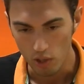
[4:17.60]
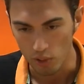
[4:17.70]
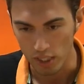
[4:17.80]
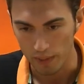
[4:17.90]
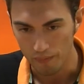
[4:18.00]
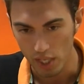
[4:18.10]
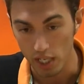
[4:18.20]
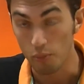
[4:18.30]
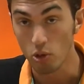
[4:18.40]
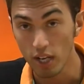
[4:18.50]
Quindi,
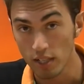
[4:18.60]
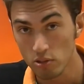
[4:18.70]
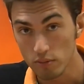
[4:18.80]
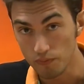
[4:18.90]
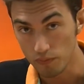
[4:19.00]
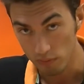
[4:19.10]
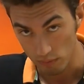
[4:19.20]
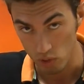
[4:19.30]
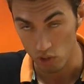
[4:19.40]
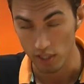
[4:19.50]
riepilogando,
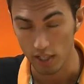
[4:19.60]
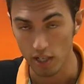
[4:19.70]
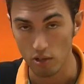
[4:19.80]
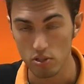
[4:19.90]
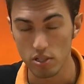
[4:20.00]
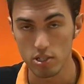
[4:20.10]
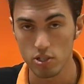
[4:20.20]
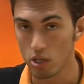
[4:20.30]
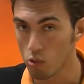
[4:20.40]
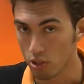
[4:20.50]
bisogna tenere in
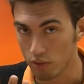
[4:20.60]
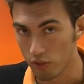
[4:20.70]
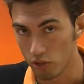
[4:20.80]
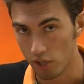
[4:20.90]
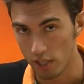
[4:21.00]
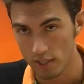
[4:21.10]
considerazione quattro fattori.